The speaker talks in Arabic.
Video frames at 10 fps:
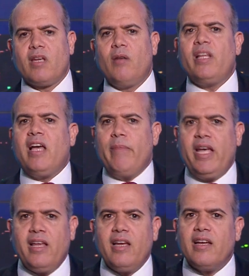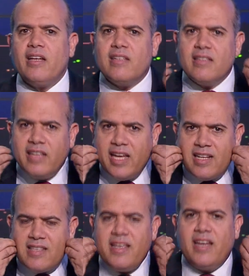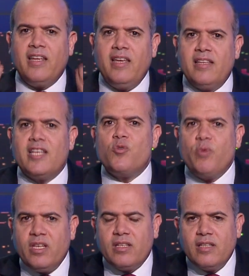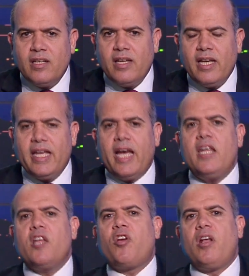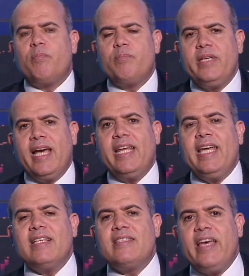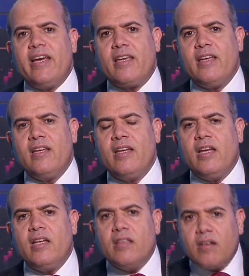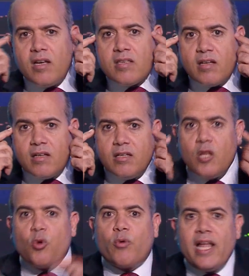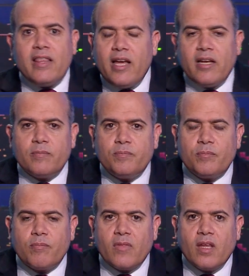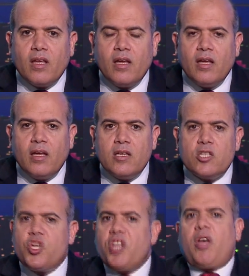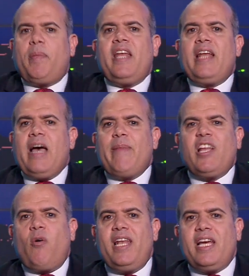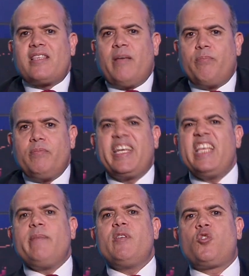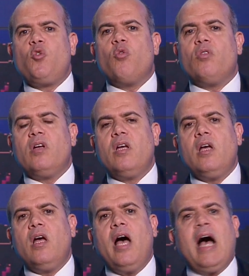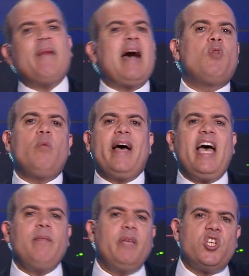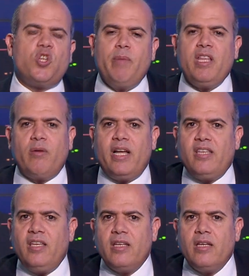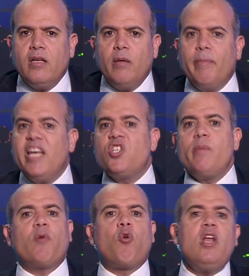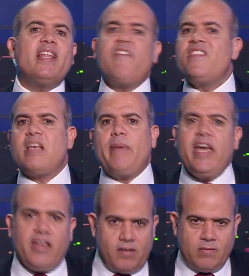الواد حماده دارس يعني ايه تسويق يعني ايه طلب يعني ايه انتاج دراسه للدكان ده شيء طبيعي ان حماده هو اللي يكسب كسب السوق عم عبده البقال بيشتم مين دلوقتي بيشتم كل ده في الزباين